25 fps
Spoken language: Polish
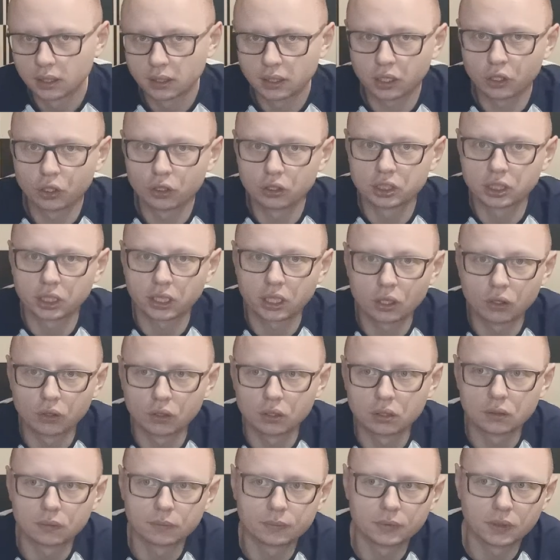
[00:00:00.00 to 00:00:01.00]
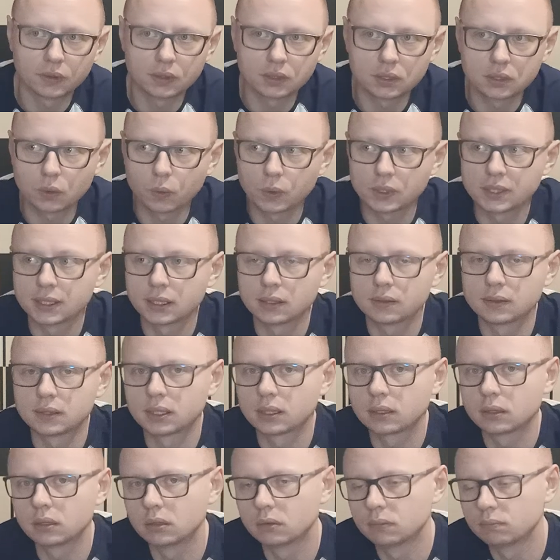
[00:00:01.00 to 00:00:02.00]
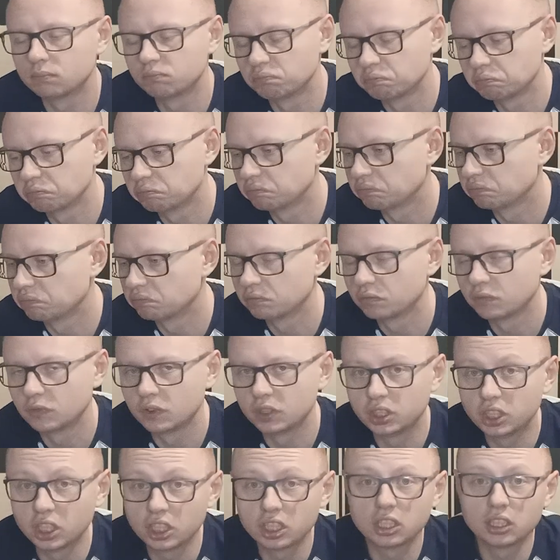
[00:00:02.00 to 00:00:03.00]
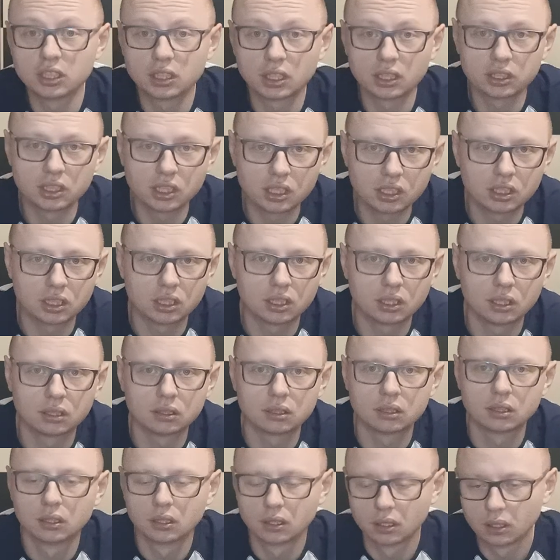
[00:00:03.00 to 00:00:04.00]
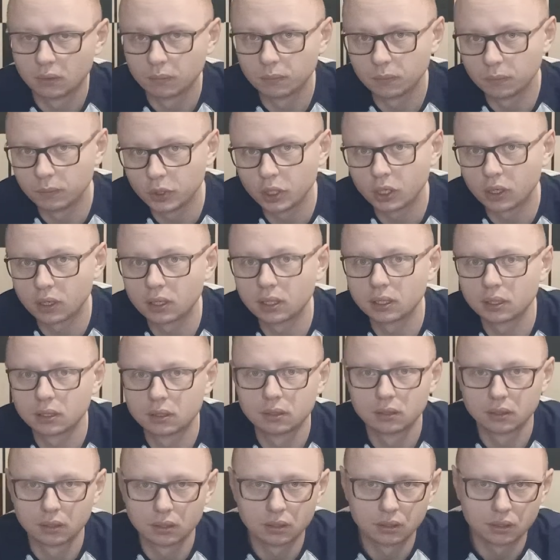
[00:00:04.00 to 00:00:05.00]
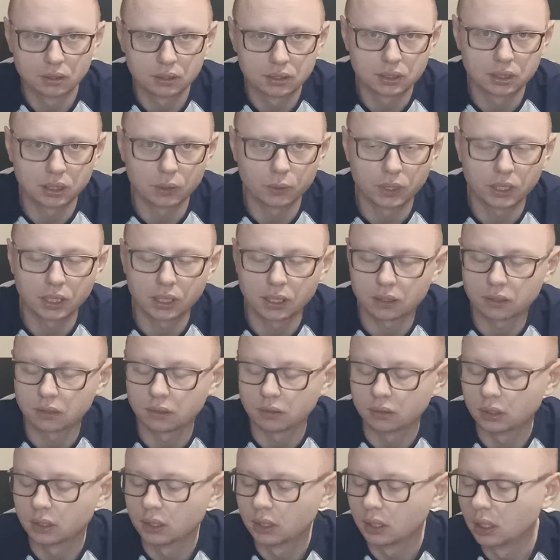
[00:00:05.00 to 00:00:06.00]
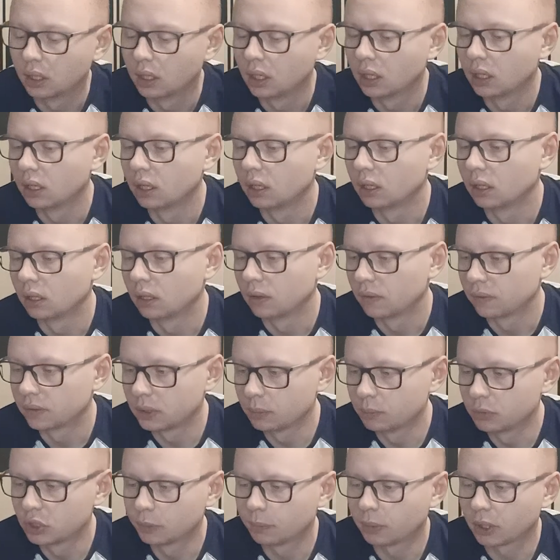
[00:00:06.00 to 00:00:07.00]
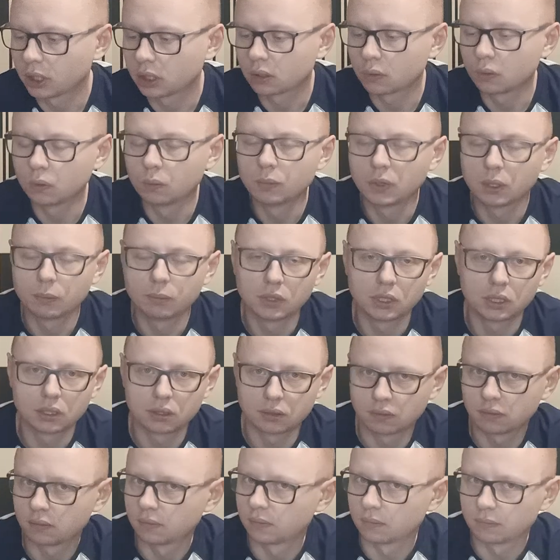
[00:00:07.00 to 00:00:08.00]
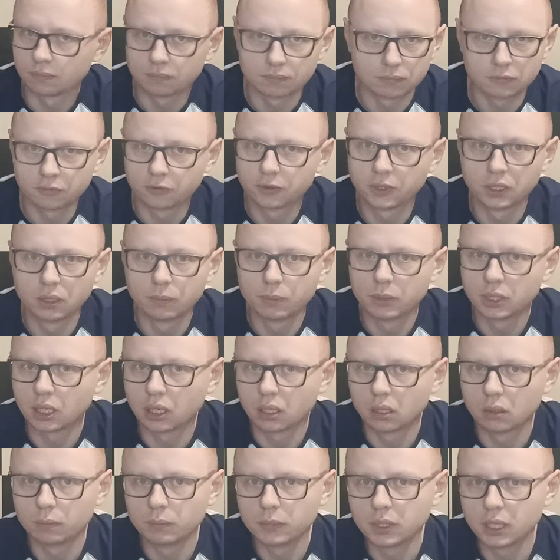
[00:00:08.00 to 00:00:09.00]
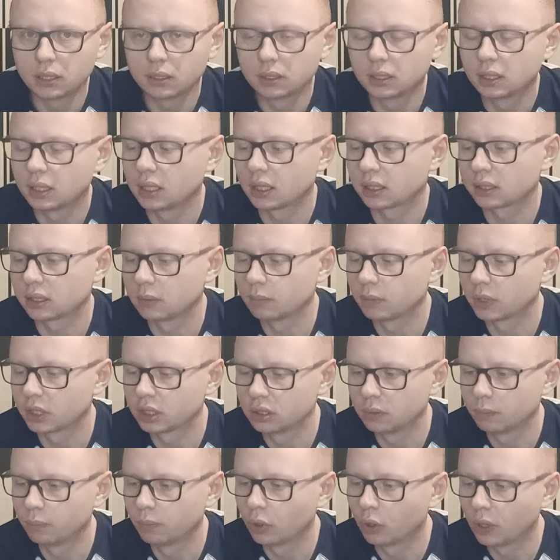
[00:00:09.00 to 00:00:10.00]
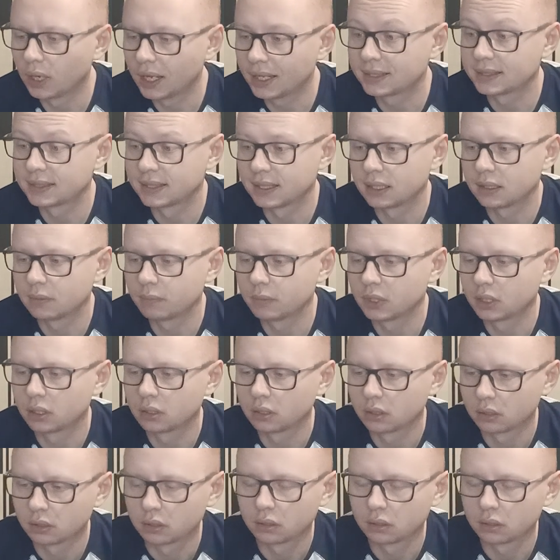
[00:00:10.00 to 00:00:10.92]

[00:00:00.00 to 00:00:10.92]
jakiegoś takiego nie wiem, schładzającego 10 na 10 biorę cały karton. W tym przypadku mamy fenomenalną miętę, jak najbardziej polecam